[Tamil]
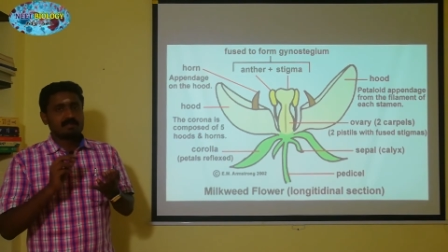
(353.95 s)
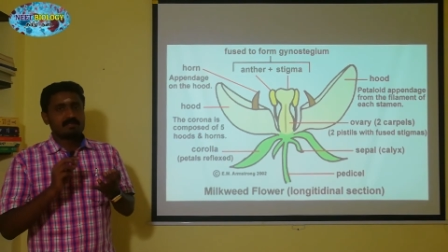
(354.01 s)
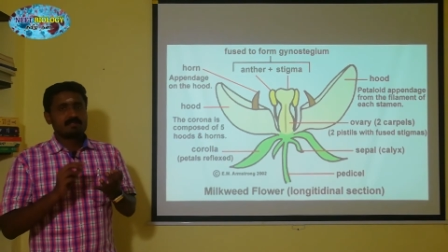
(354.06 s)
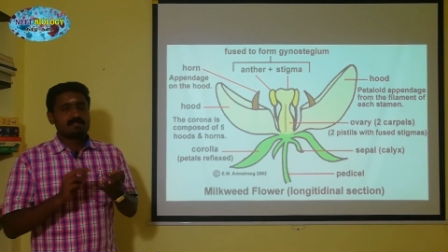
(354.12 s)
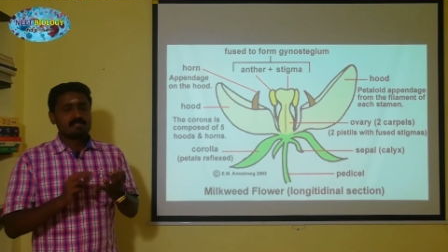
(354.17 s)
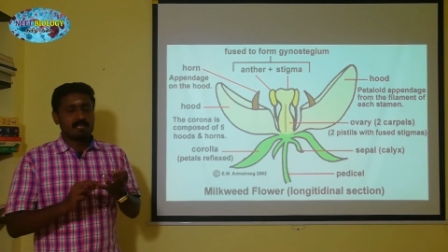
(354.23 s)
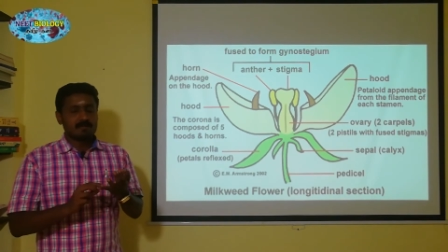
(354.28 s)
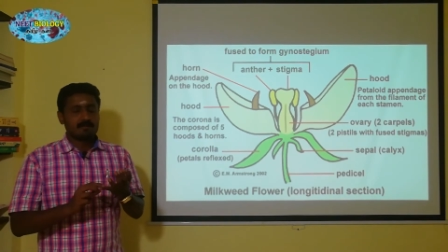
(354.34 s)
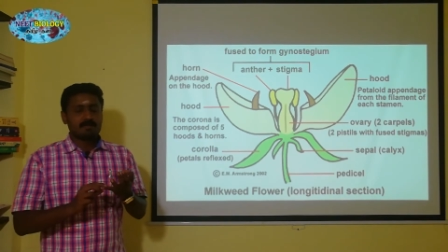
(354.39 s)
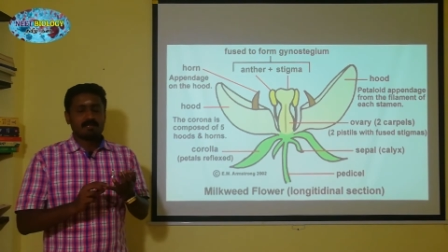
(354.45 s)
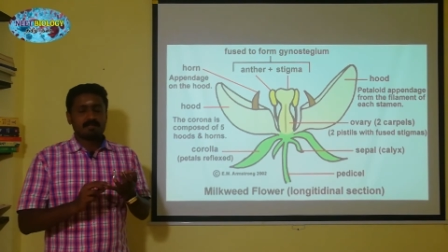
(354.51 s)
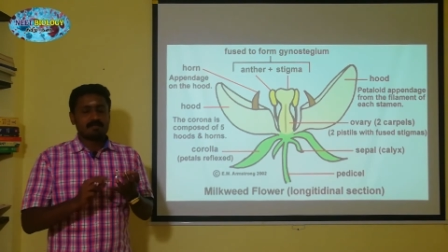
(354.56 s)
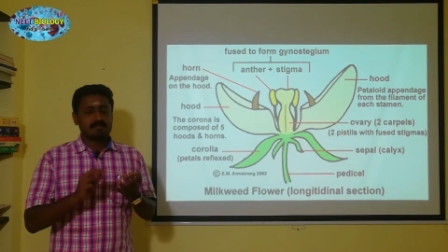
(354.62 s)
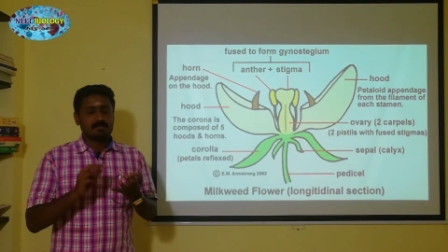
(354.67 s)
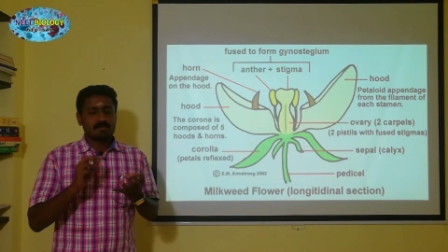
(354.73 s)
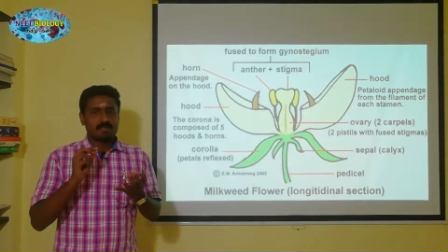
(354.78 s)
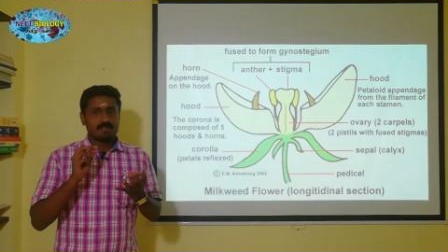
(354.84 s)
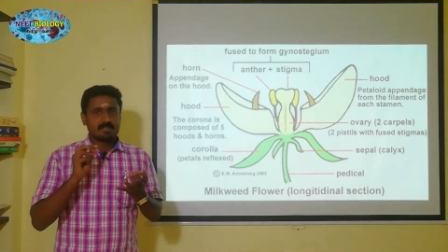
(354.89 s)
ஸ்டேம்
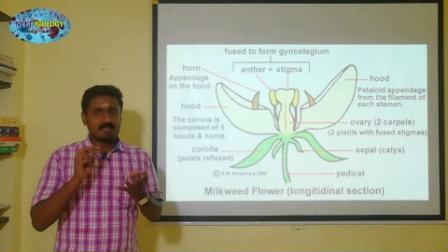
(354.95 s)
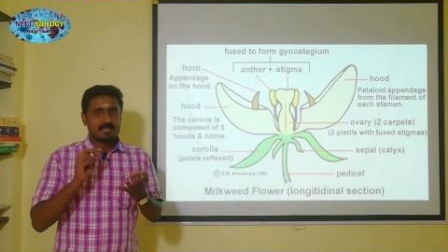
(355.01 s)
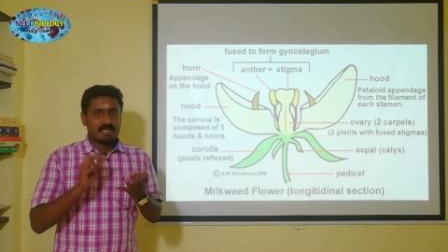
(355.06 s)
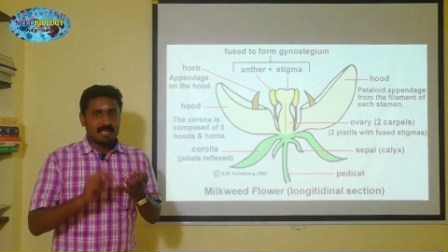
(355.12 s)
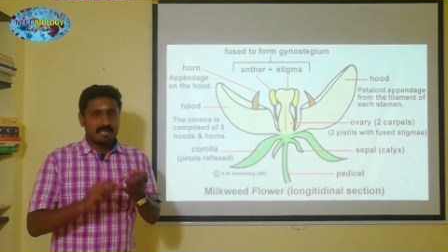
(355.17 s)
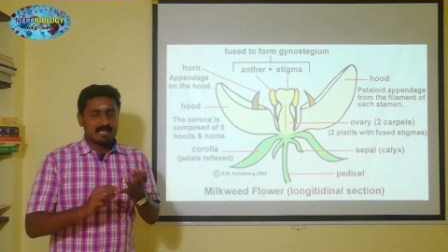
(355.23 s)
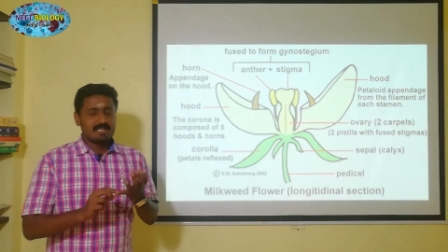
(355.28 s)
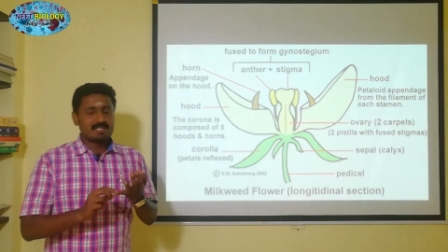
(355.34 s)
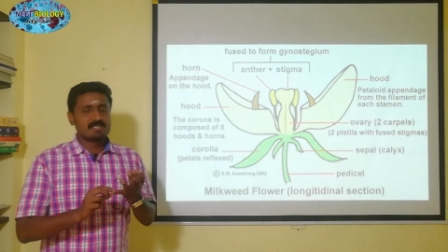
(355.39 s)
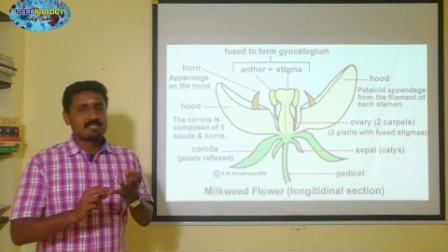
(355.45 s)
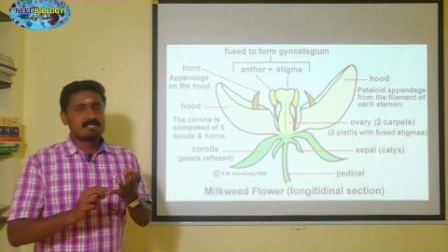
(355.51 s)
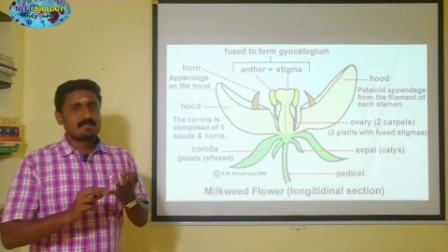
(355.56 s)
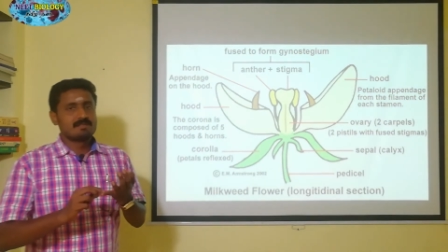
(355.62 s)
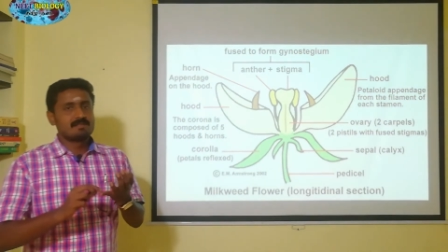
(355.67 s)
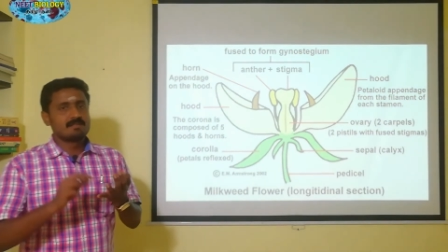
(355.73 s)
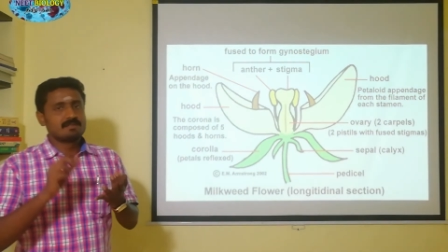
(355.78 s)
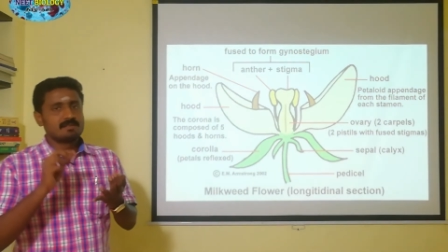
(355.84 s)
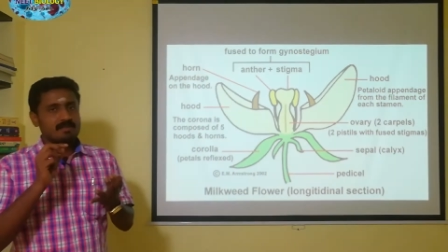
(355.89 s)
சாரி கேலிக்ஸ்
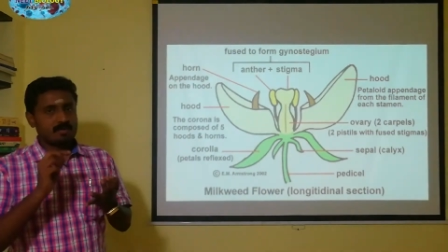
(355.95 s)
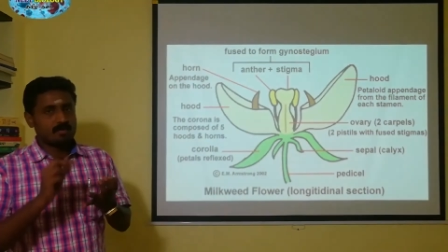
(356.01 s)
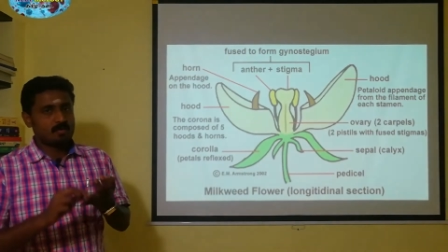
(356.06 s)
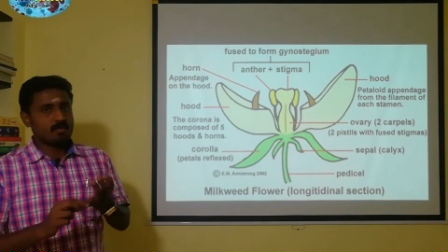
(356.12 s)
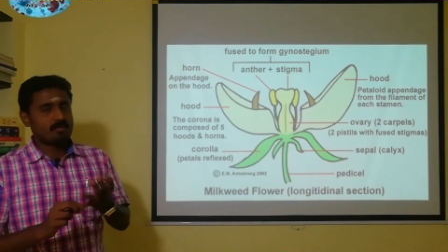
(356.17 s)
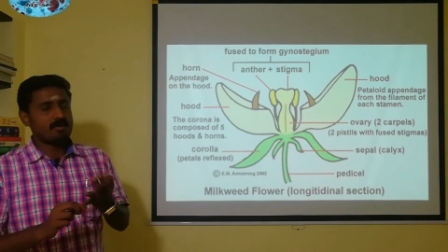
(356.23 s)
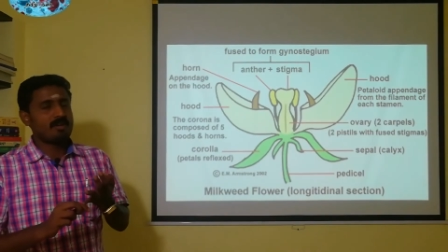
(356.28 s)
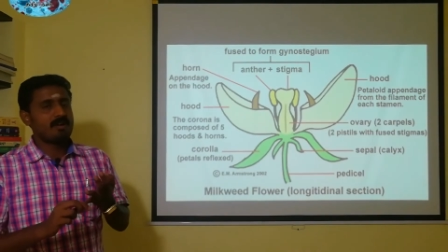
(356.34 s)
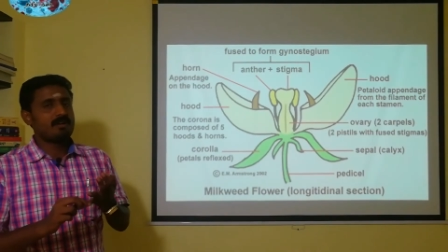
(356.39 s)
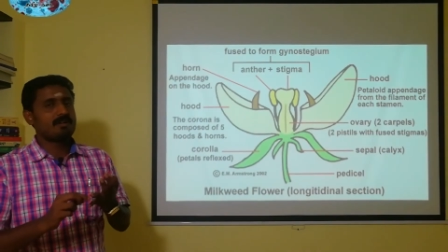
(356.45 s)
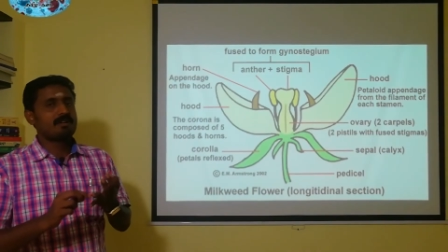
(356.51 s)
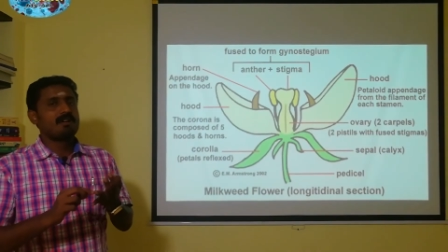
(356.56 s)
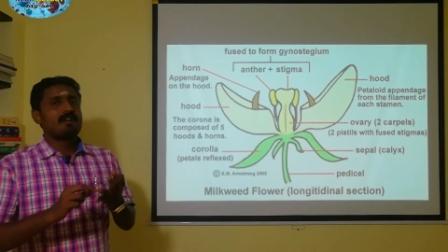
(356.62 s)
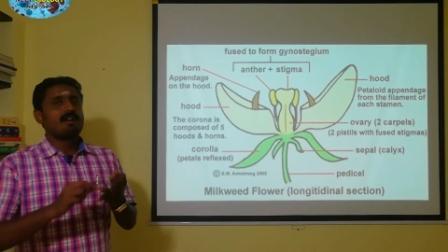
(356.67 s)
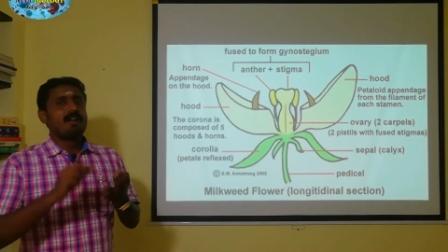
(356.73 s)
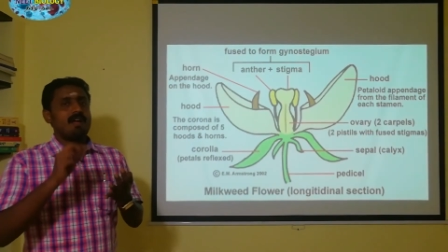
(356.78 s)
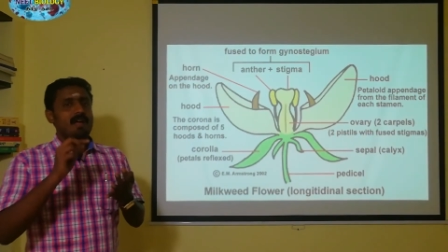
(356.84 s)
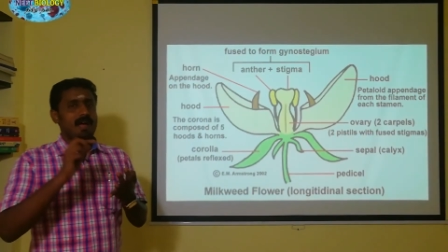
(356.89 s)
குரோலா
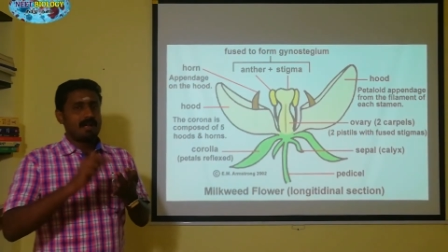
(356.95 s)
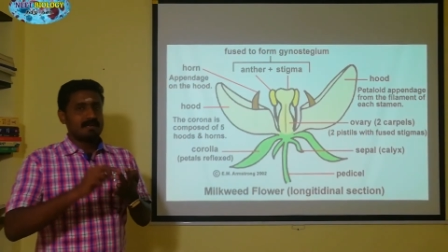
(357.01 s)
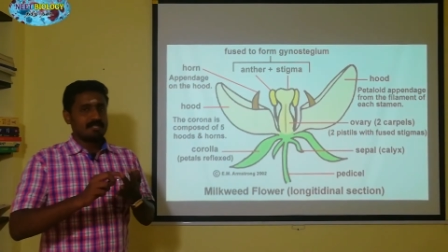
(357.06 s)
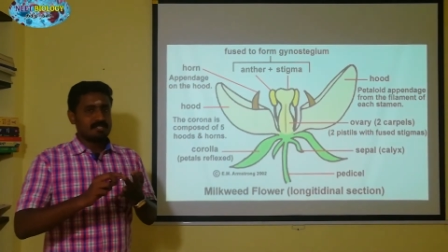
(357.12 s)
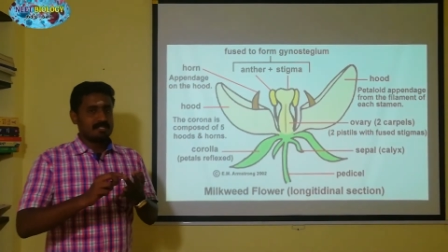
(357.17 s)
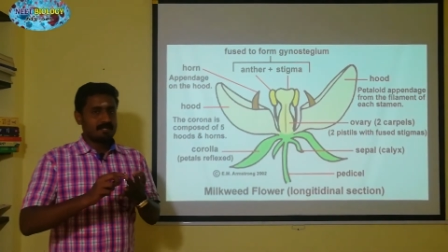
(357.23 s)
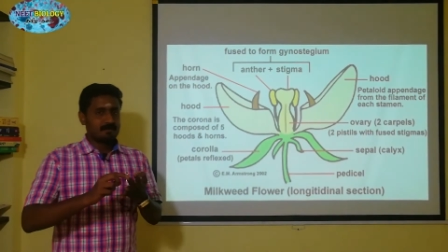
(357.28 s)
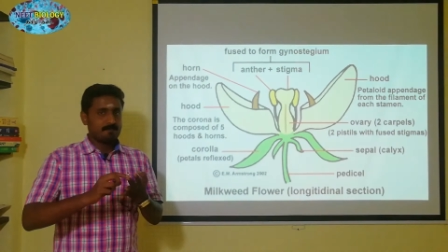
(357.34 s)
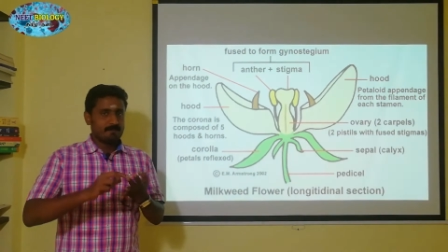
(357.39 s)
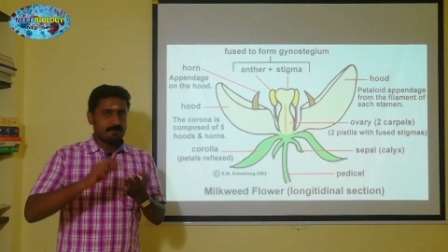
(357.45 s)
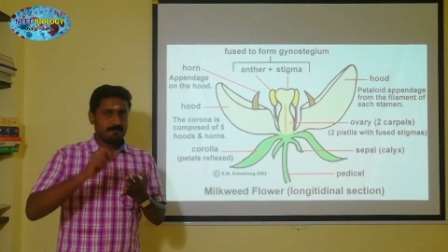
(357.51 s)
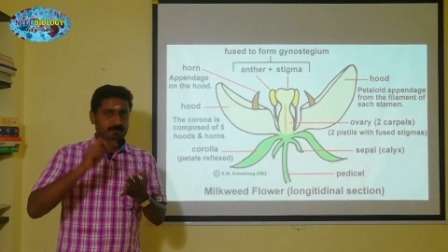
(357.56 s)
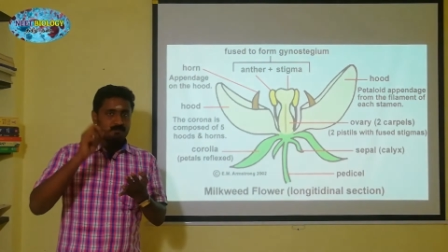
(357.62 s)
ஆண்ட்ரிஷியம்